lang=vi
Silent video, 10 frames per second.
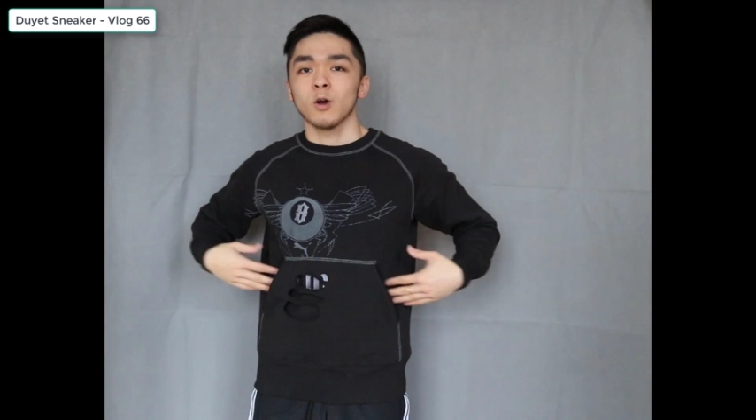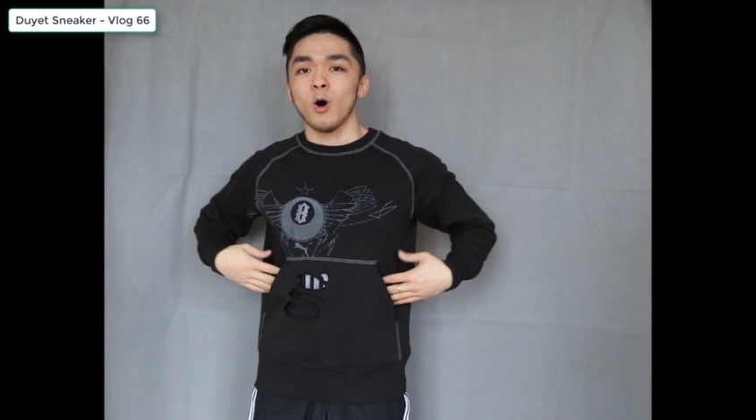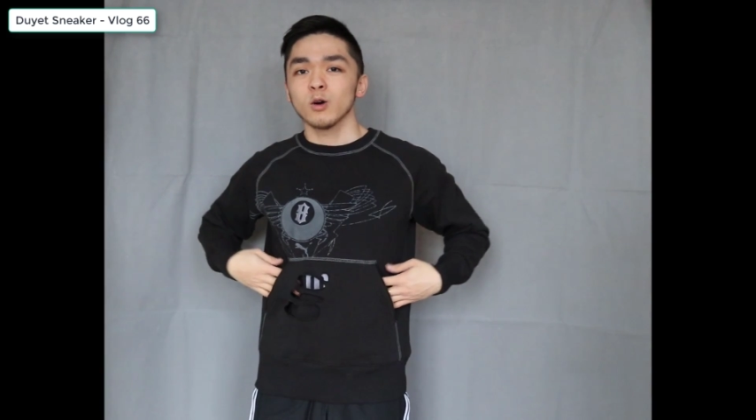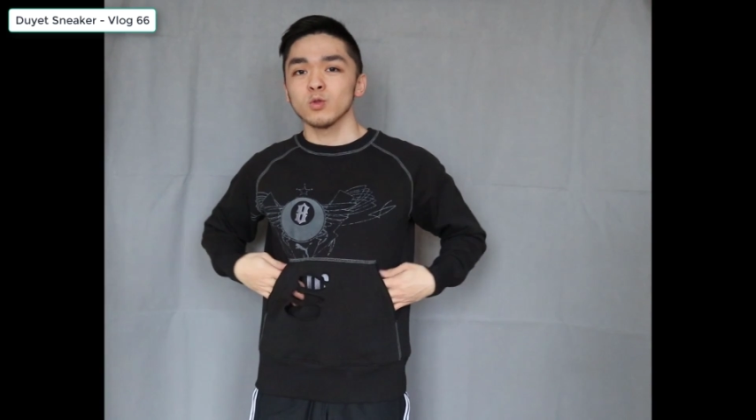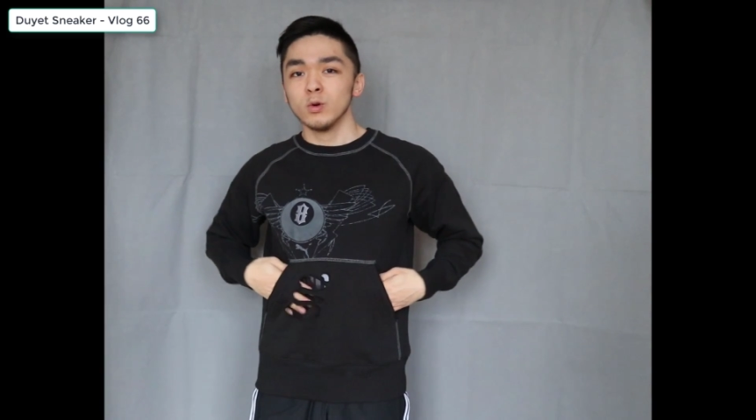
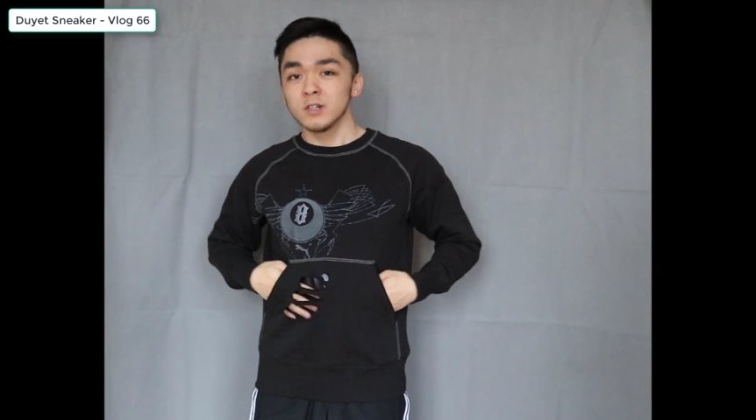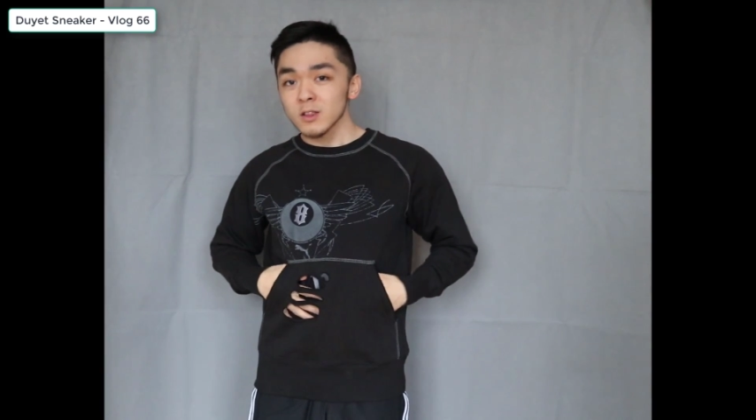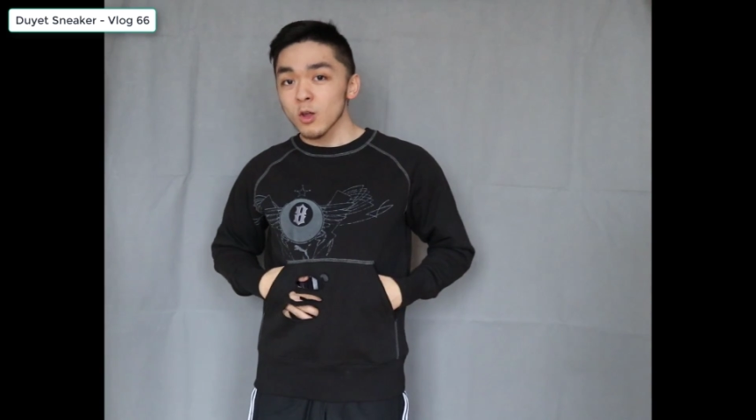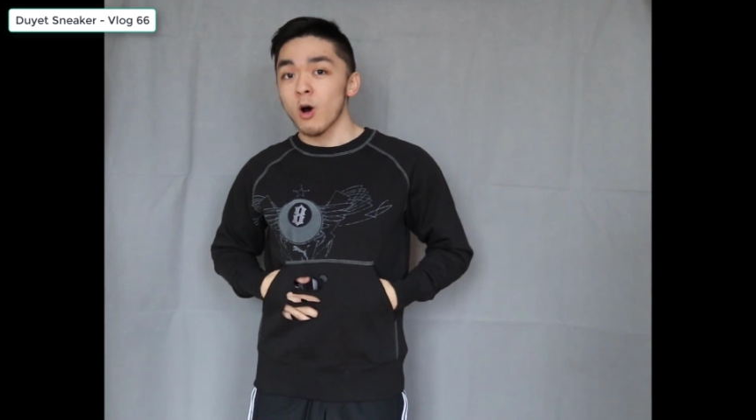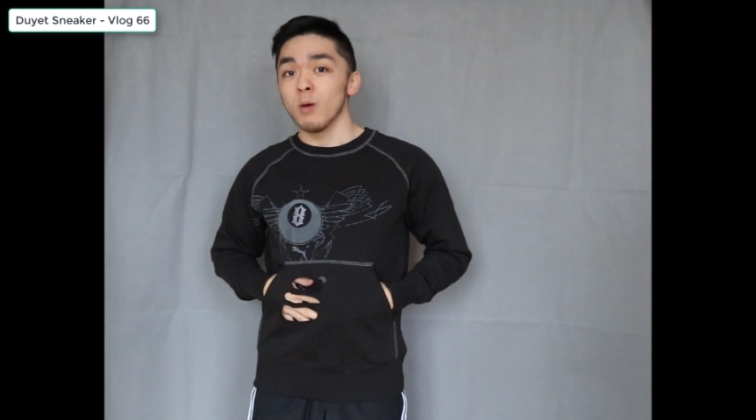có cái túi rất
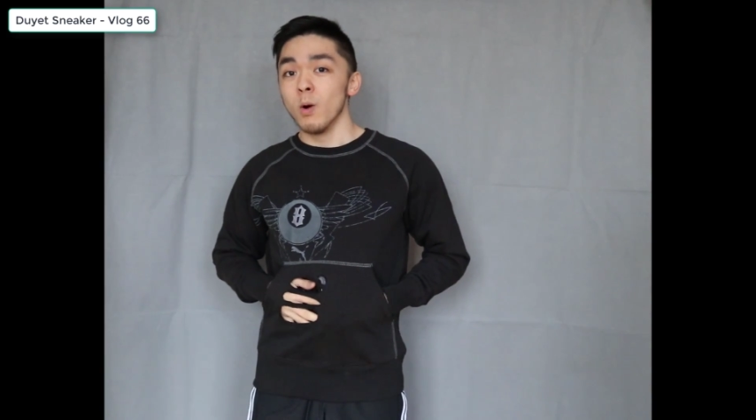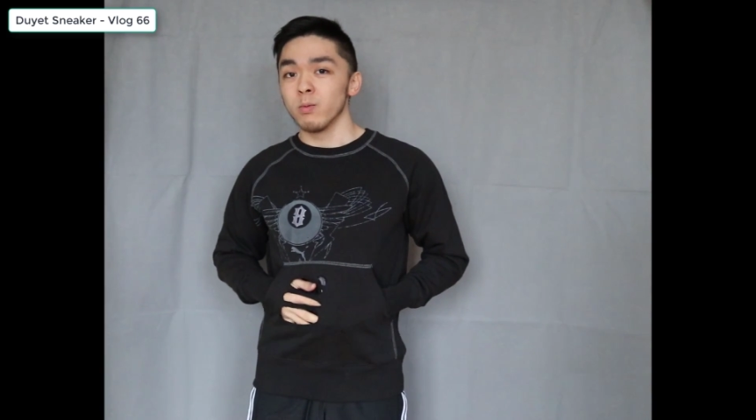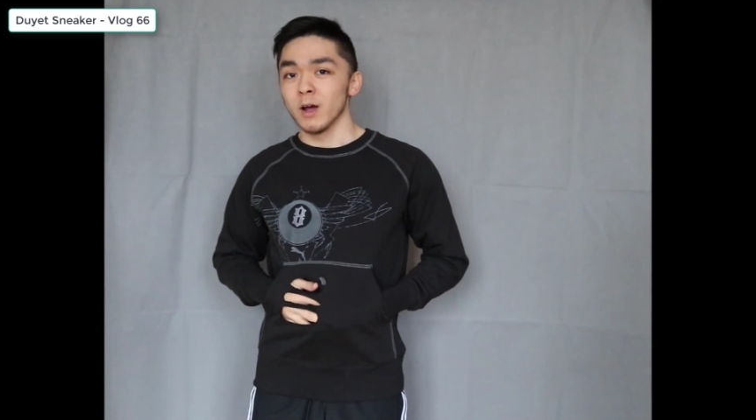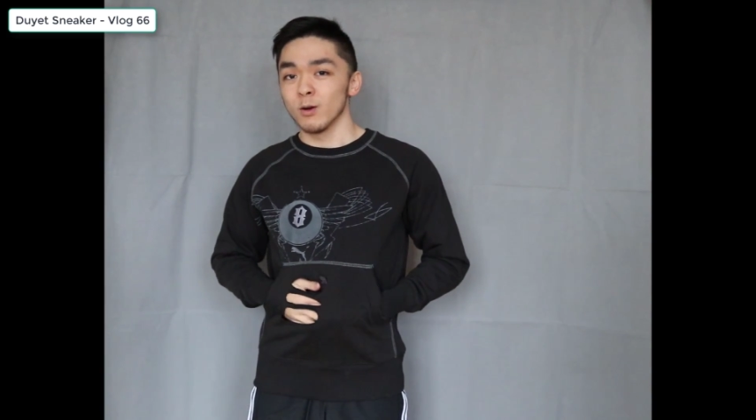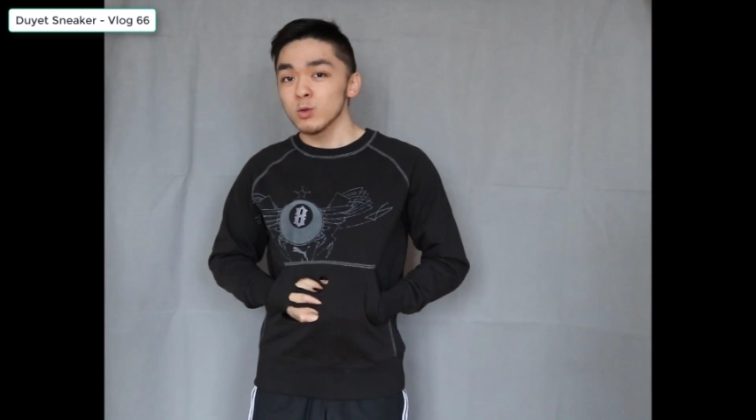to bụng
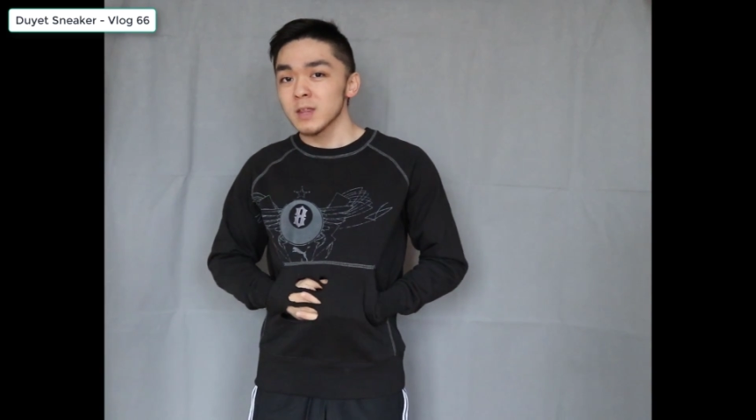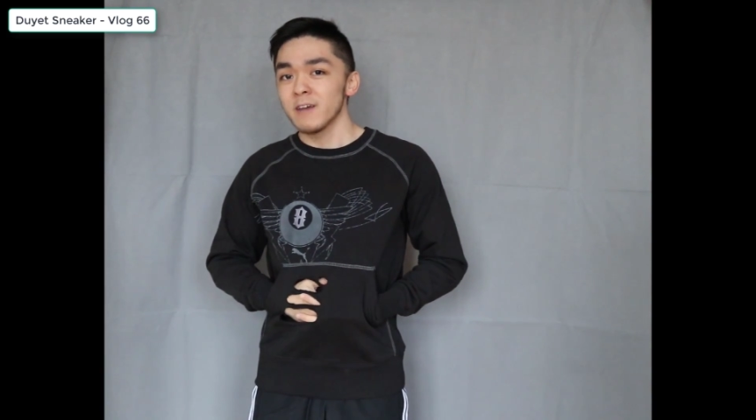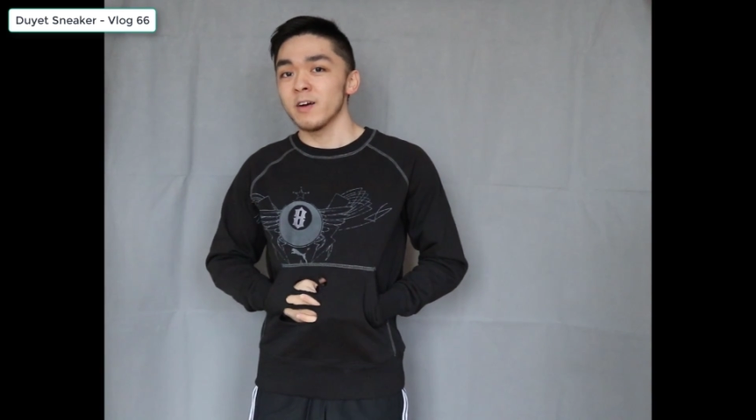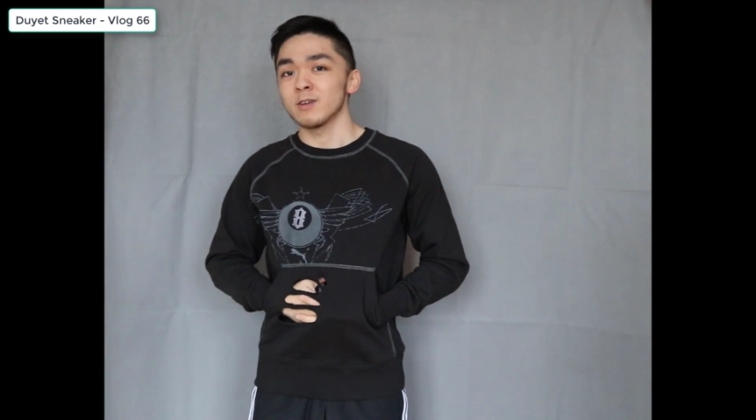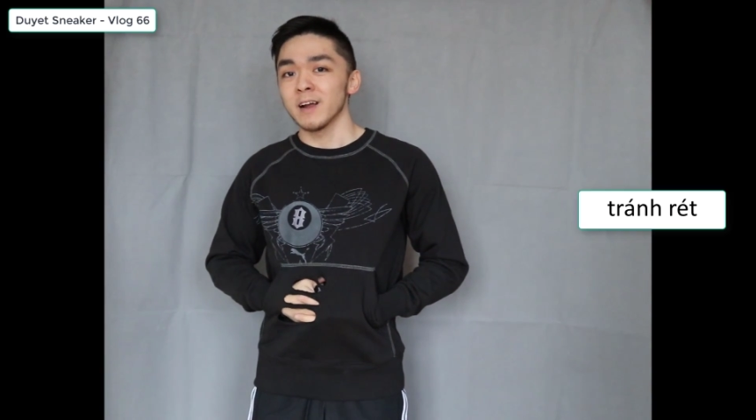để đút tay
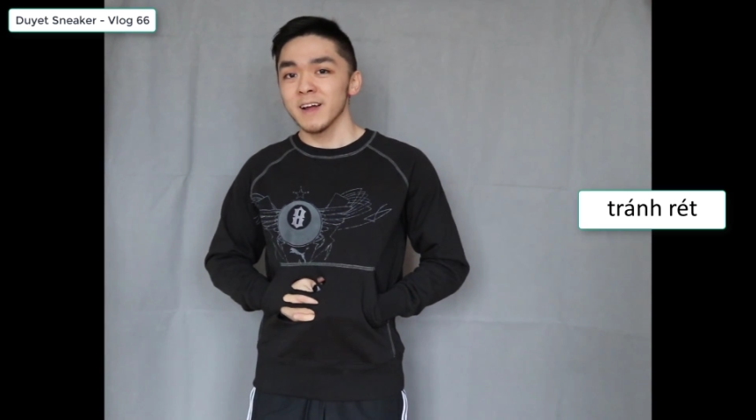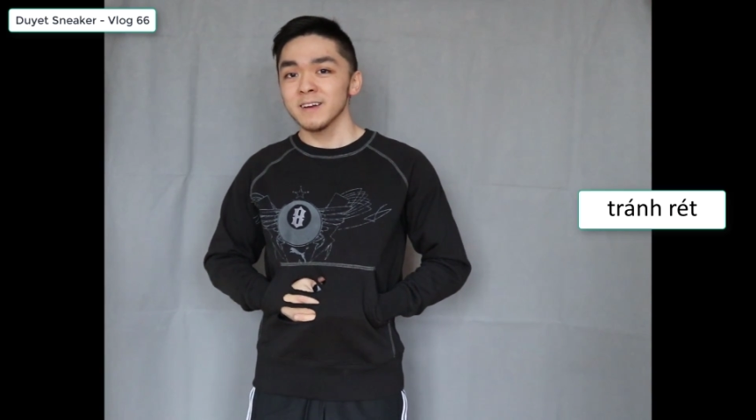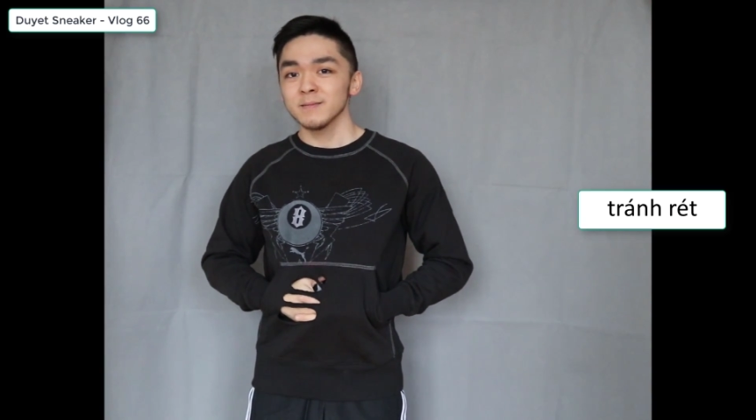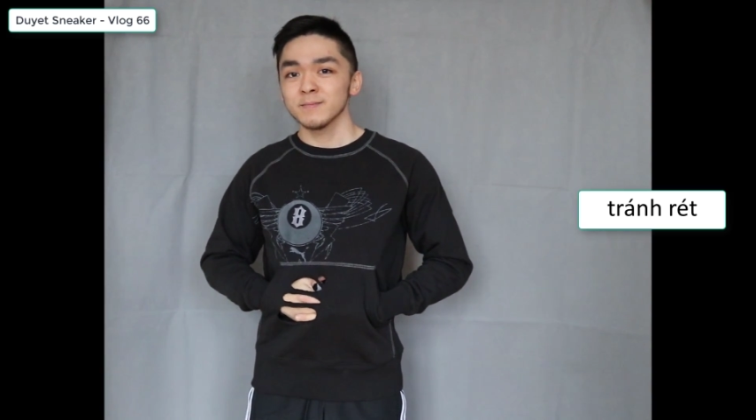vào đánh rét